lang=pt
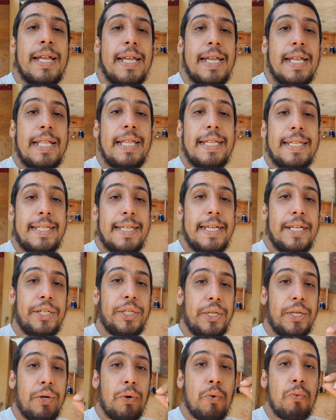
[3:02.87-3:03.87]
ele
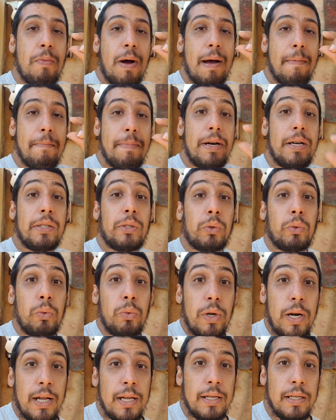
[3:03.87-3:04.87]
exige uma
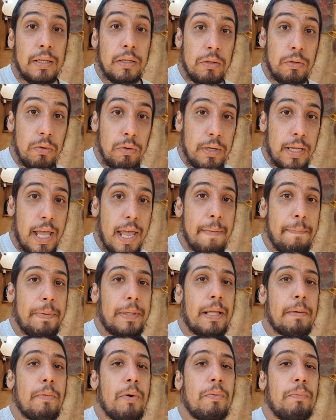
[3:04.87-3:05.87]
abertura do gap,
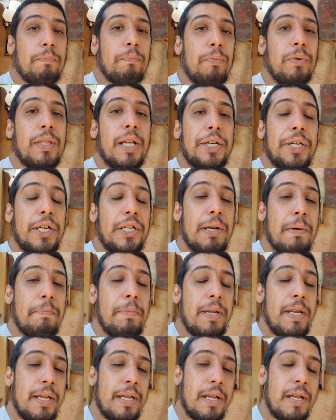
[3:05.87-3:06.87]
tá bom? Muita gente já
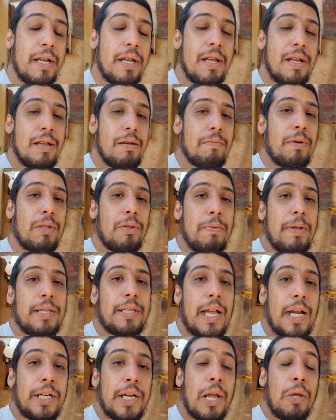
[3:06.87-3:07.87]
me Mandou
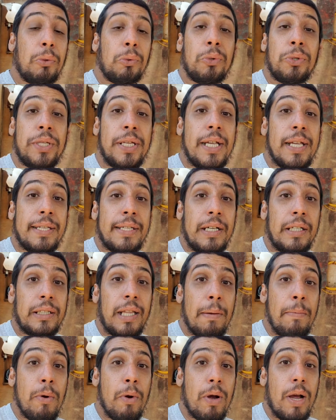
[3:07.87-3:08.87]
mensagem, ah, eu não consigo
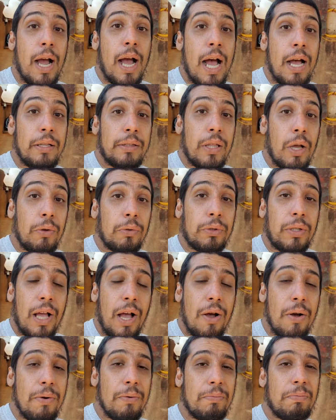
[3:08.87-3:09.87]
acertar meu carro e tal,
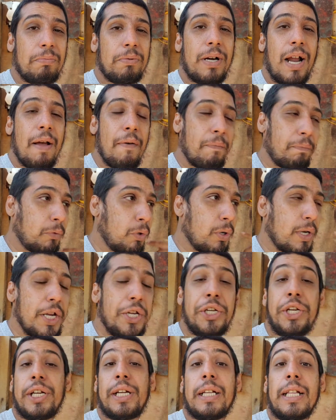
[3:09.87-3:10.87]
tal. Já troquei
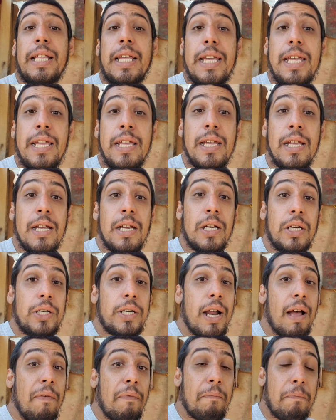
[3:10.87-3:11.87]
de clay,
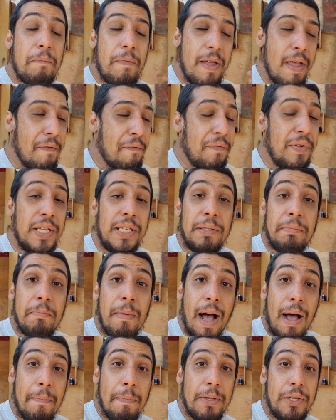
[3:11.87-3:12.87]
já refiz
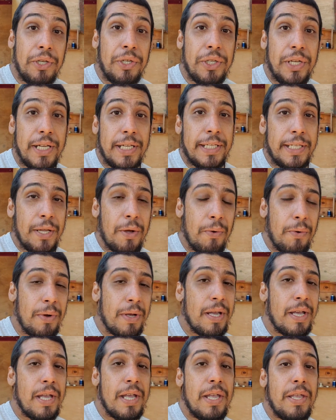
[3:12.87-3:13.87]
mapa de injeção
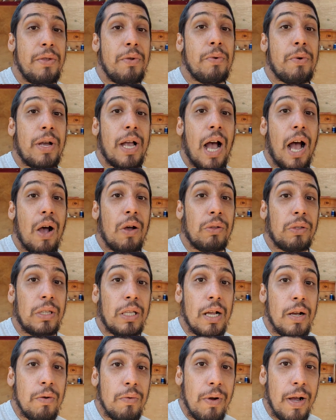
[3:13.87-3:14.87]
e o carro
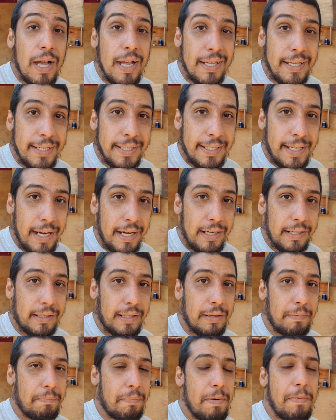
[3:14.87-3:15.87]
não
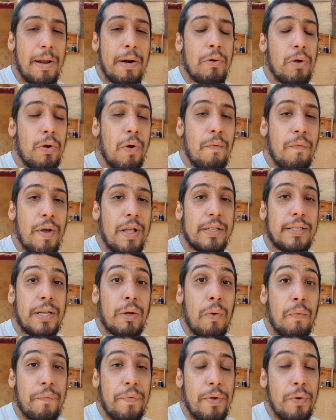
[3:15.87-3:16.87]
acerta. Primeira coisa que eu falo, você
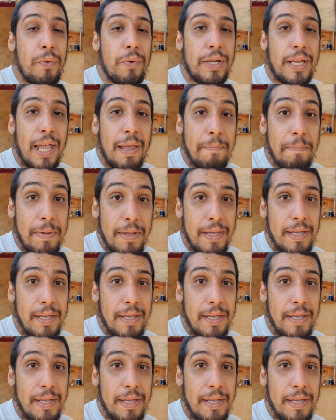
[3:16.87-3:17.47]
conferiu o gap